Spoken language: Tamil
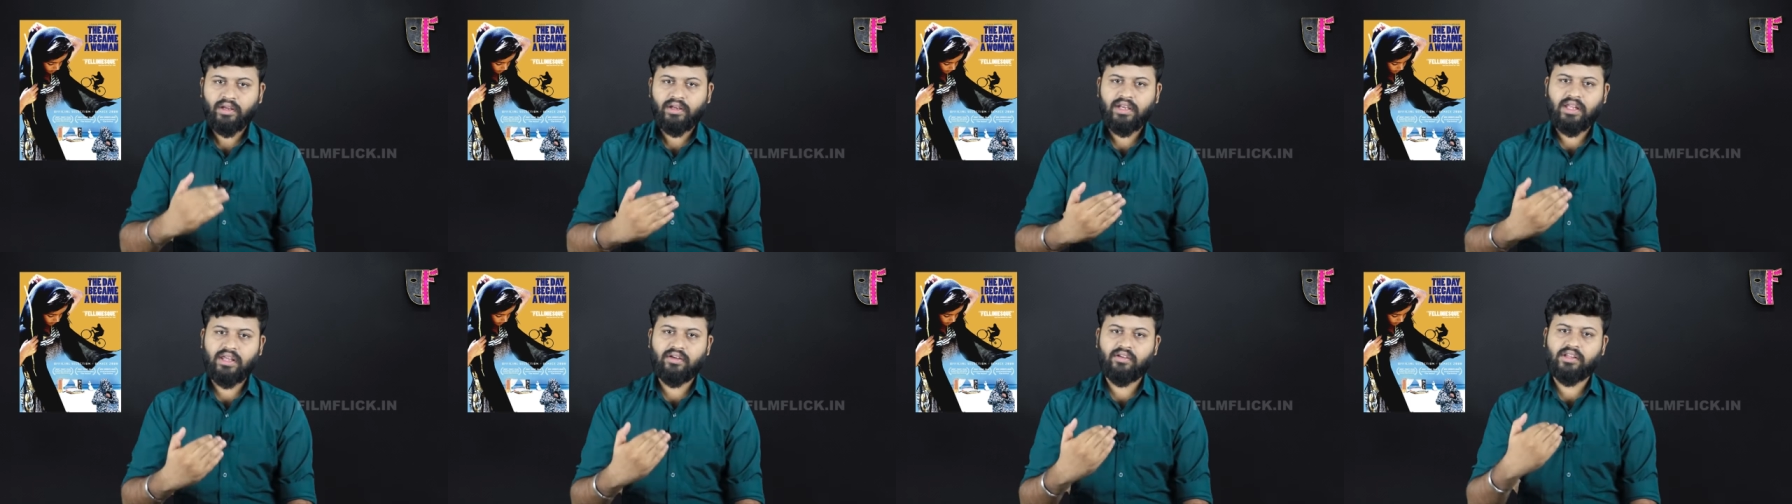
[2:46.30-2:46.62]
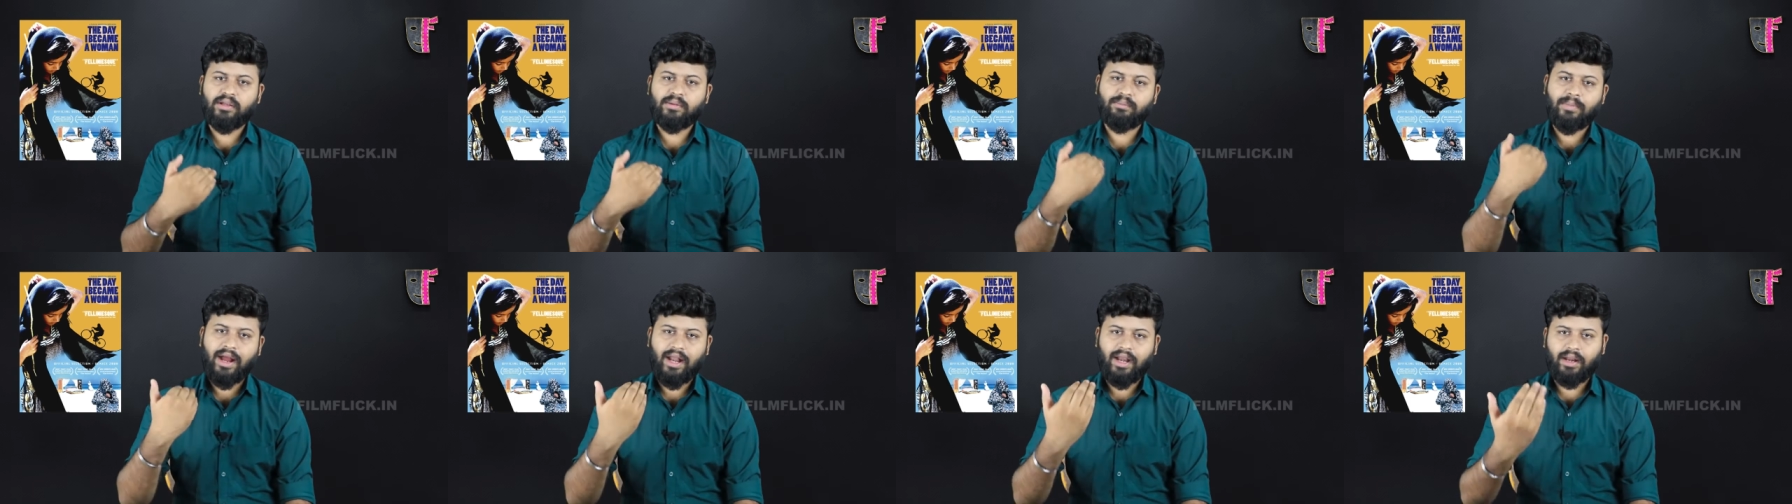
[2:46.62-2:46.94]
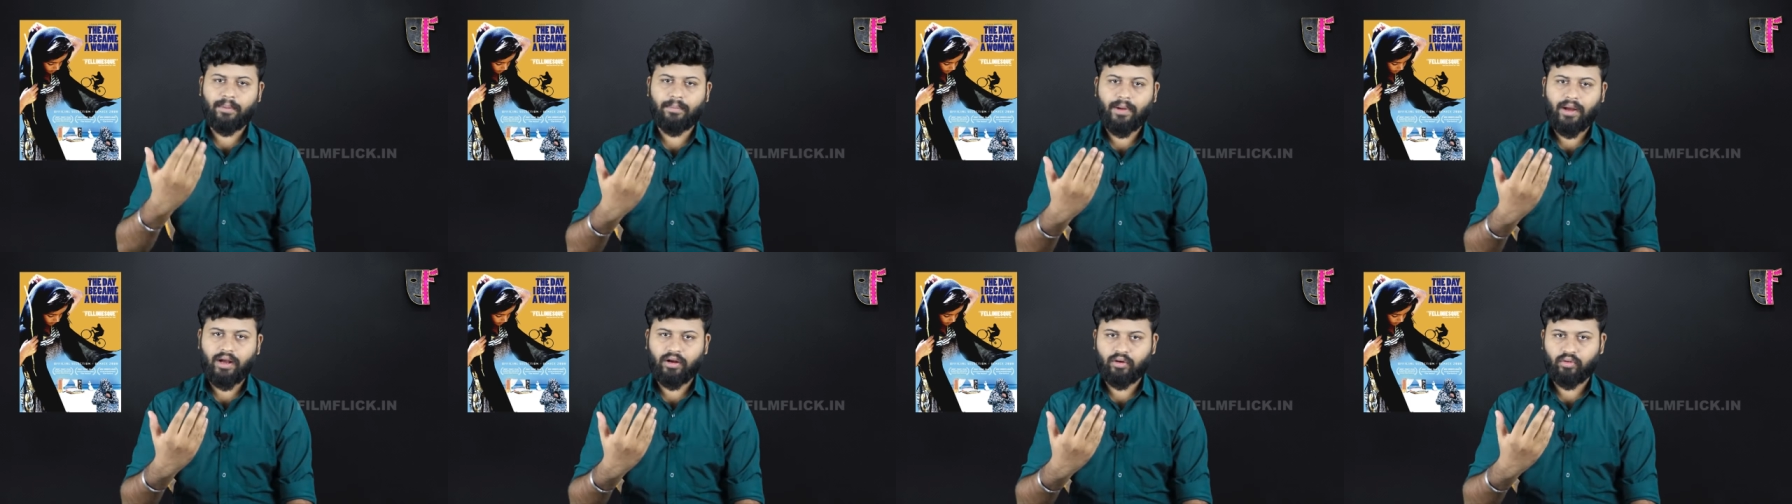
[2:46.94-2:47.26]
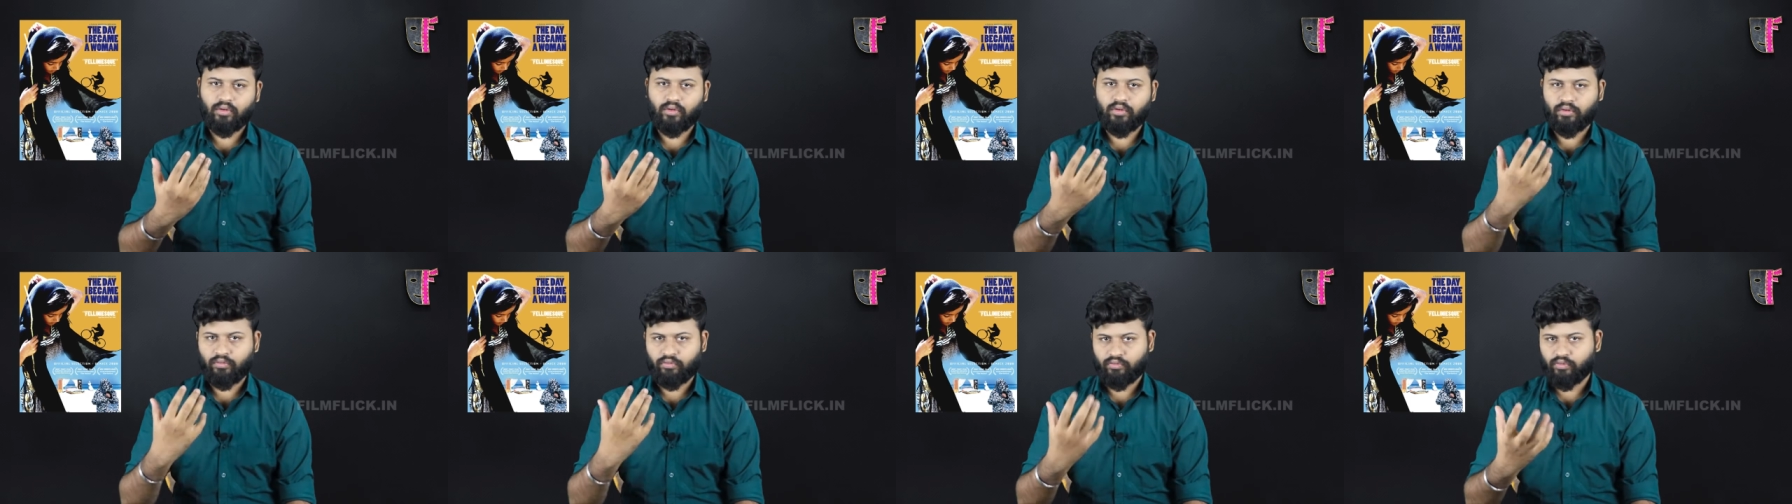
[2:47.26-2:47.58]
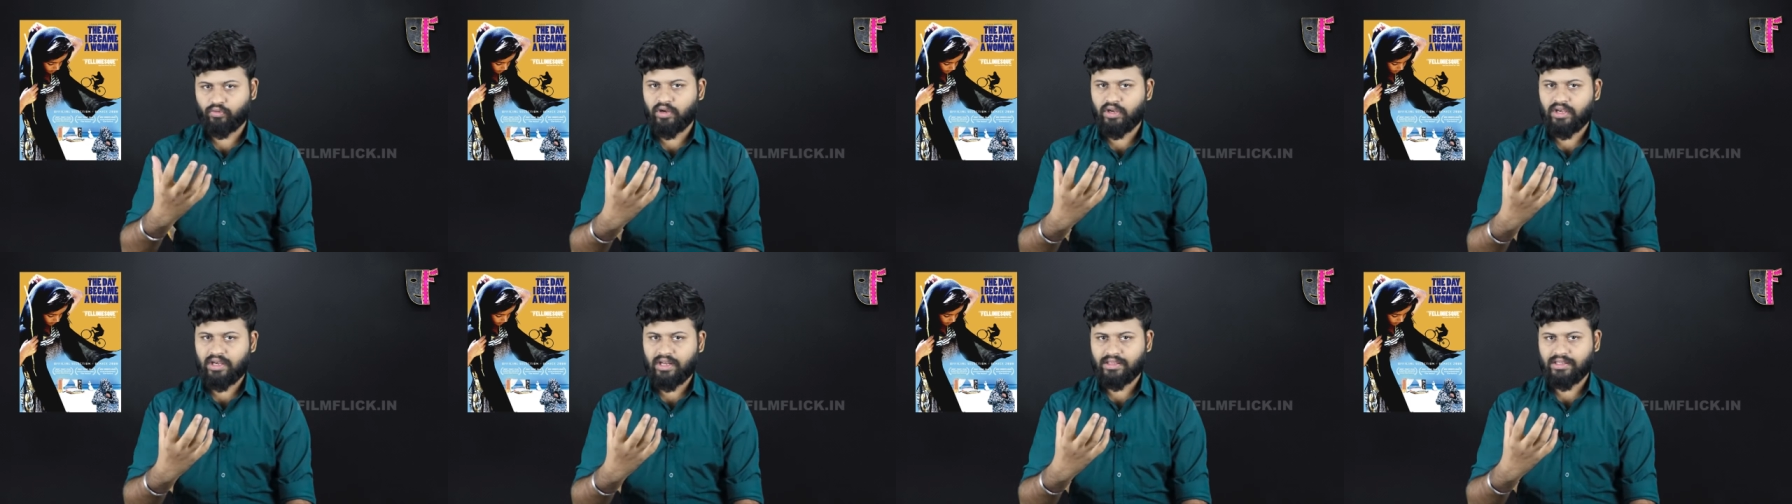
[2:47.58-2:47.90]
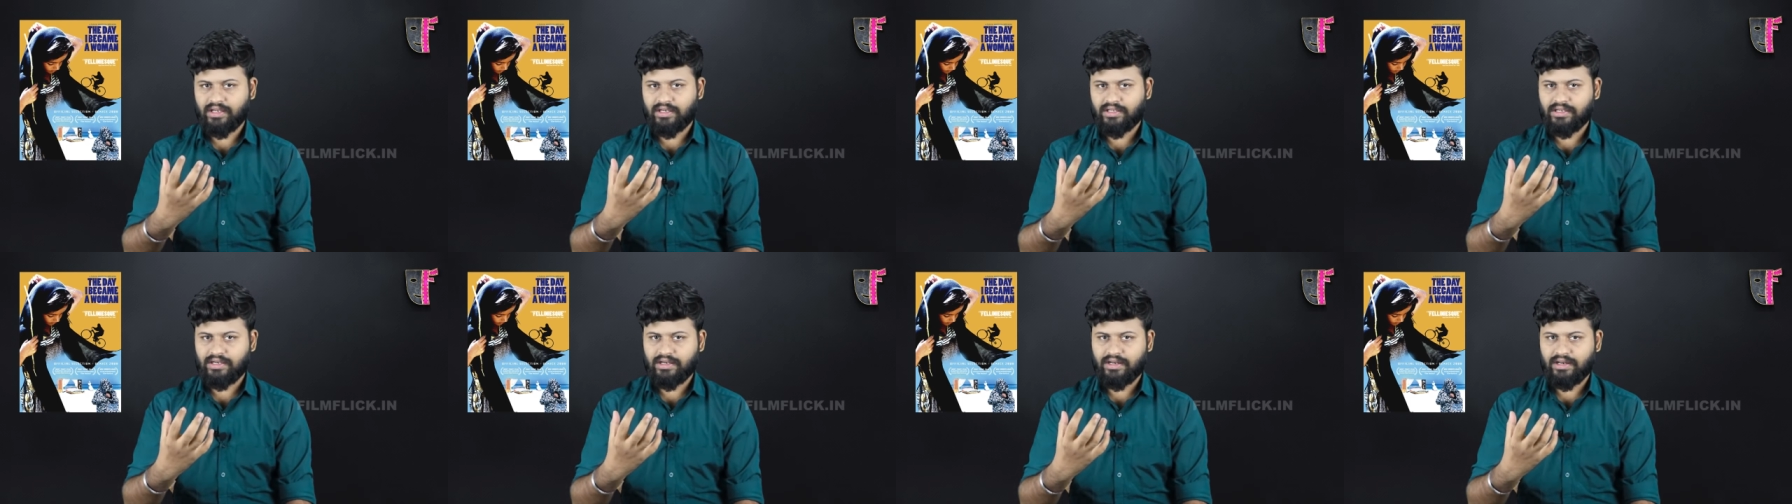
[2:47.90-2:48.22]
நீ வந்து மேலே பார்க்கணும் சூரியன்
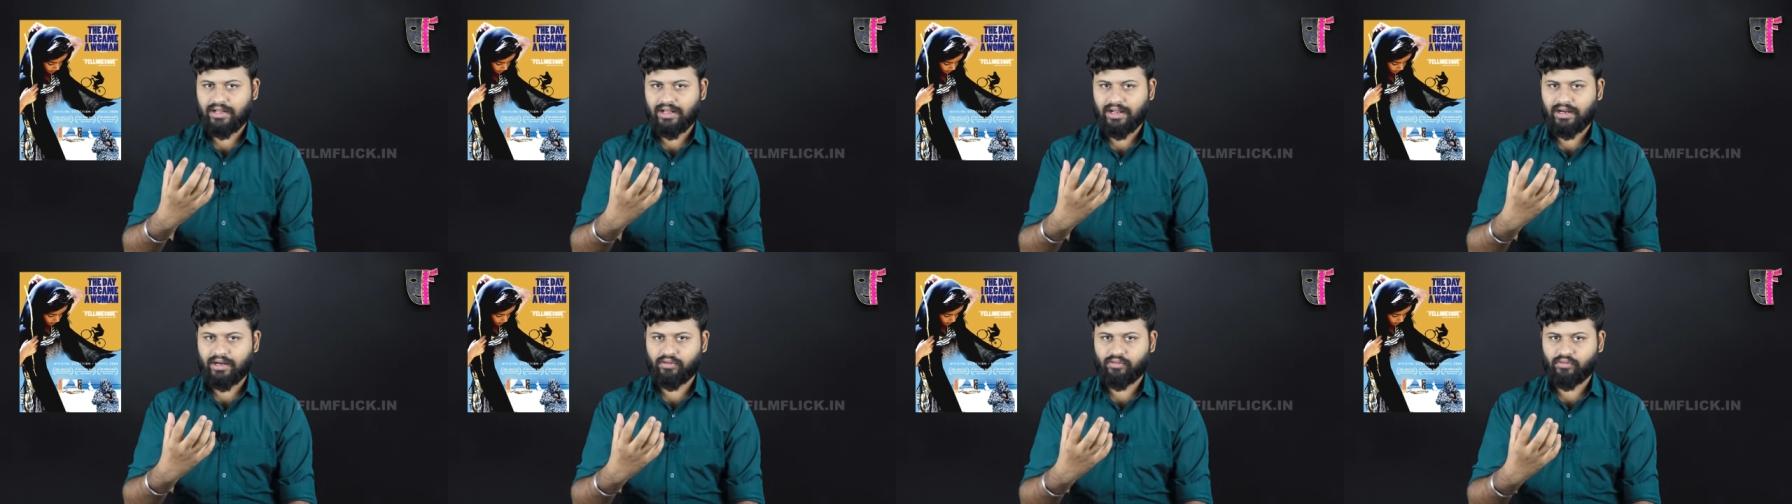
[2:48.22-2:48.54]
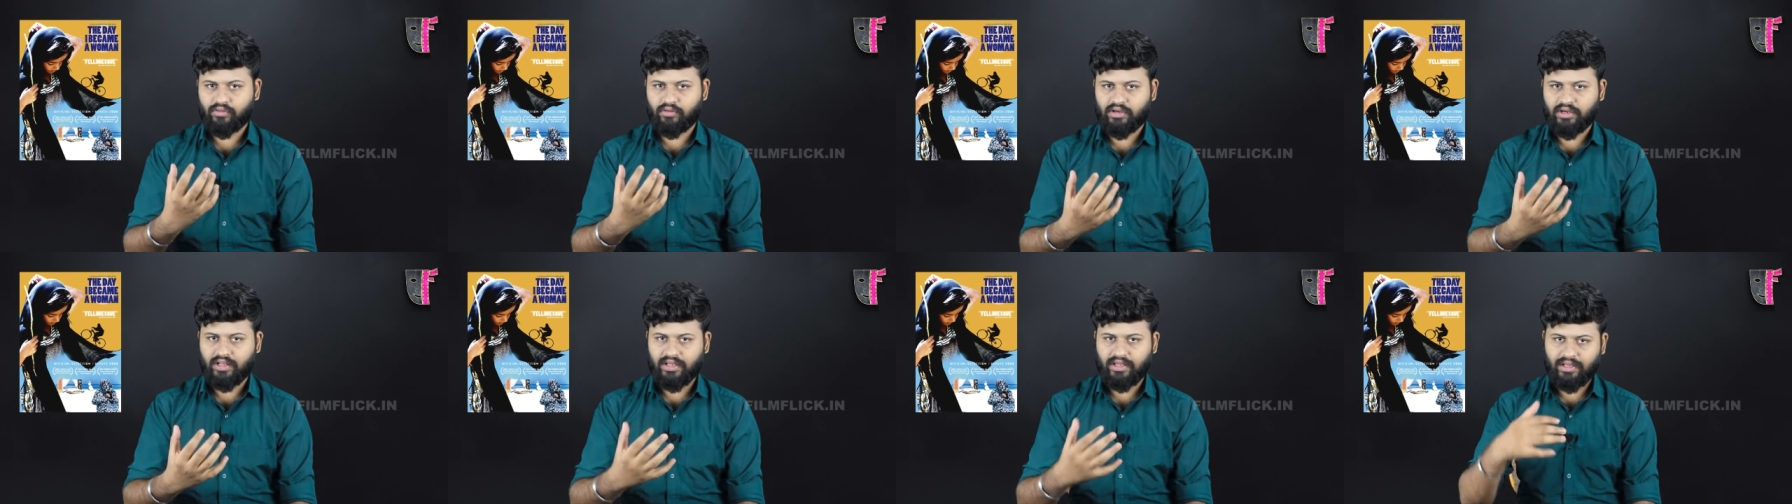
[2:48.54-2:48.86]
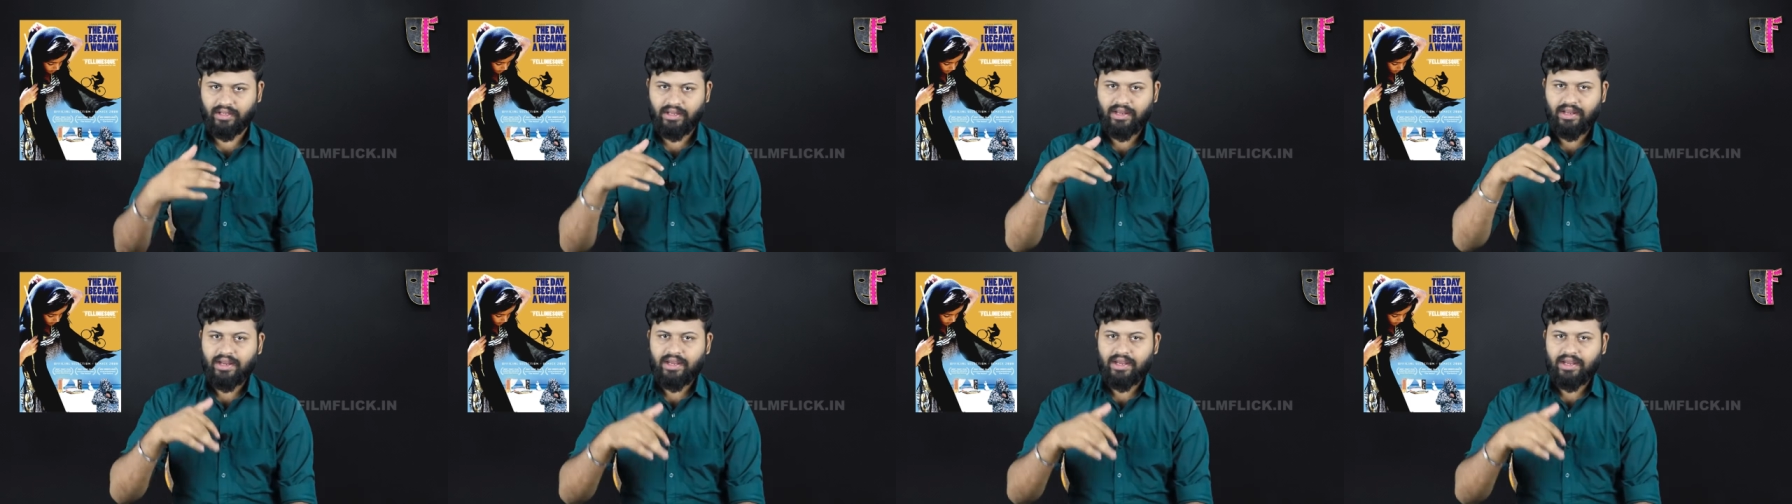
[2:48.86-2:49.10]
எந்த இடத்துல இருக்காங்கன்னு சொல்லிட்டு